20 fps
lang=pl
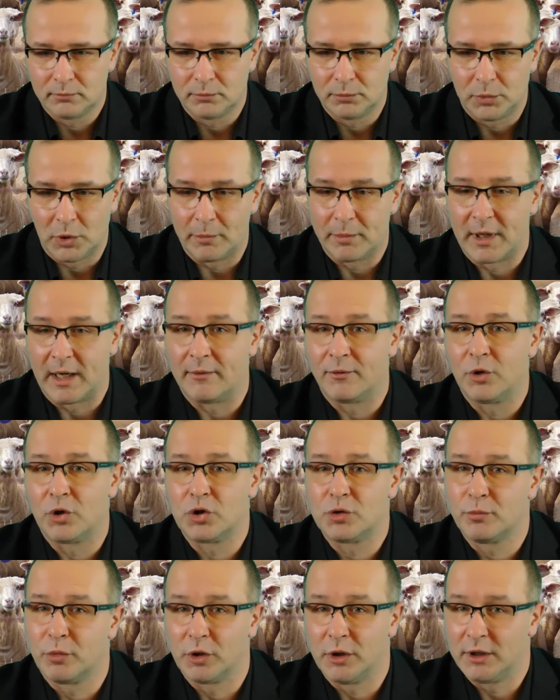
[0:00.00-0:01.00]

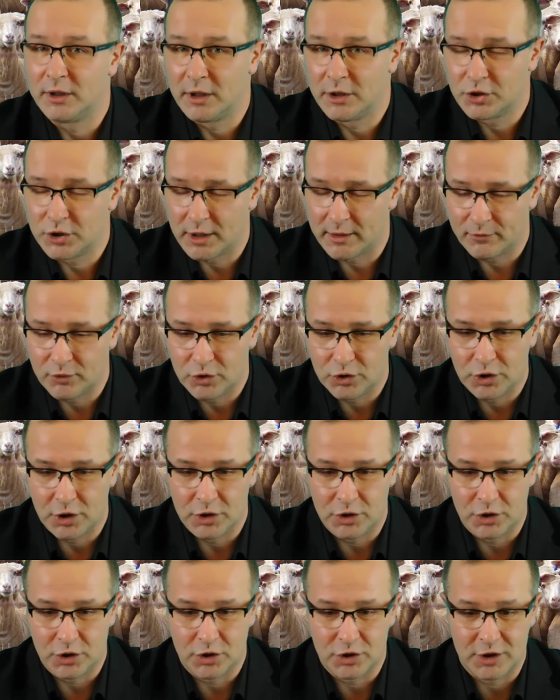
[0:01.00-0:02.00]
poprawność polityczna w
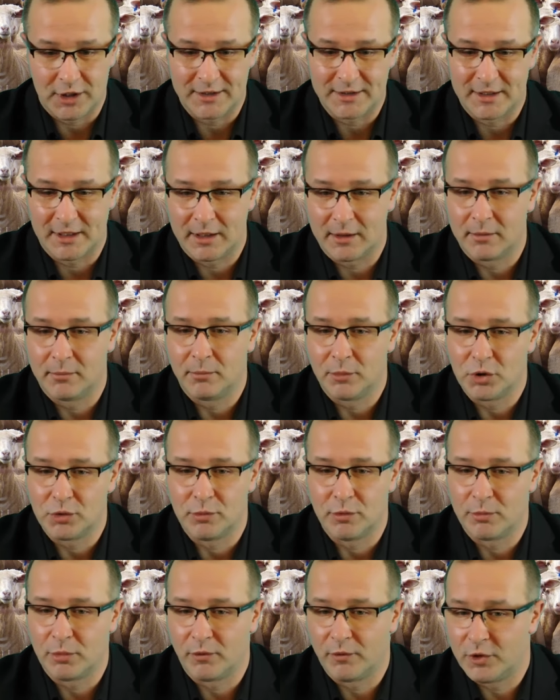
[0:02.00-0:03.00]
dzisiejszych czasach,
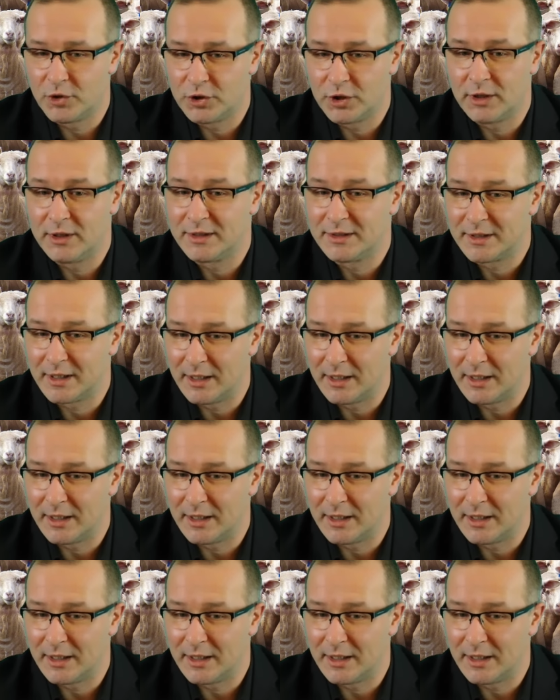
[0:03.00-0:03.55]
byśmy powiedzieli, z